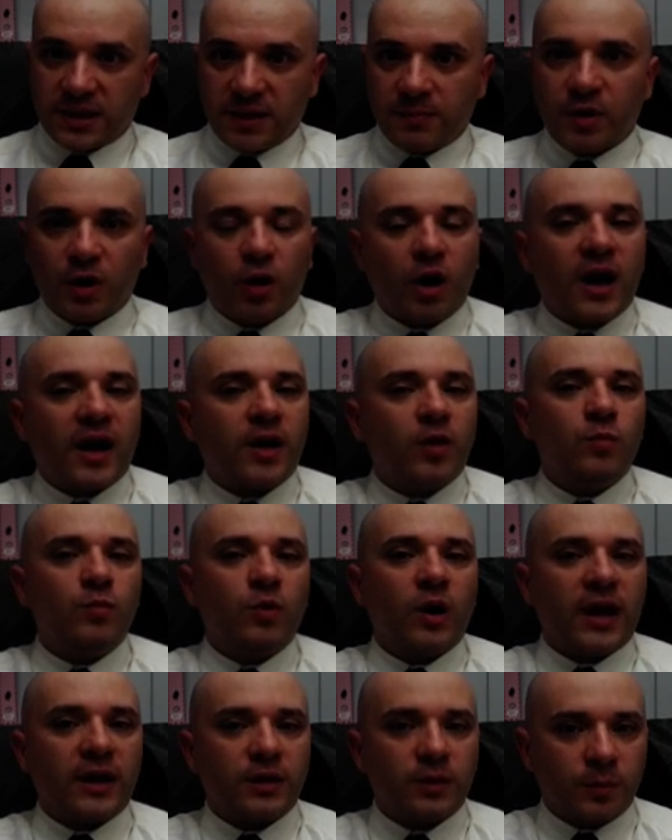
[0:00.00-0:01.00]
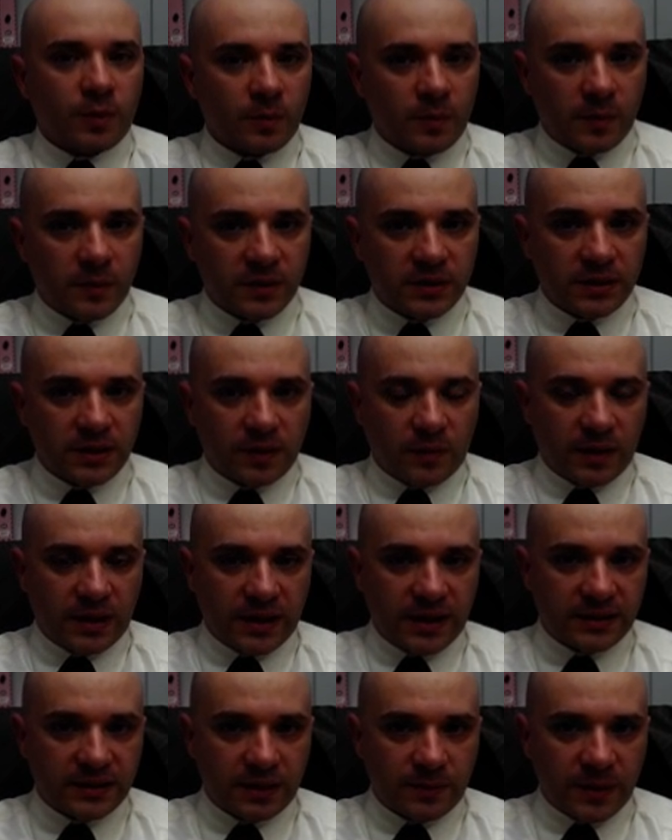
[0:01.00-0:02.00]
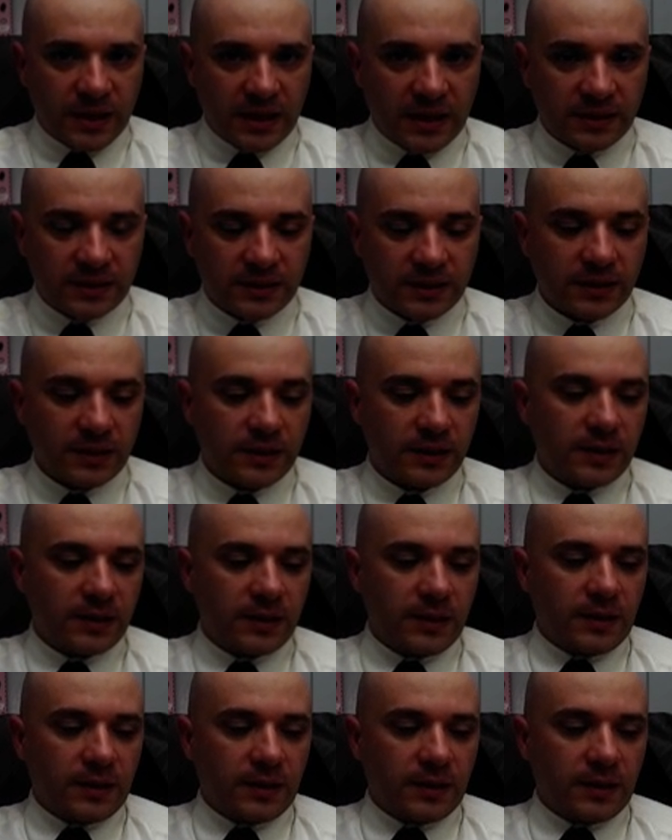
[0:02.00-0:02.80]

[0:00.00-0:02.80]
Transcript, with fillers: che però ha accumulato probabilmente da qualche altra parte.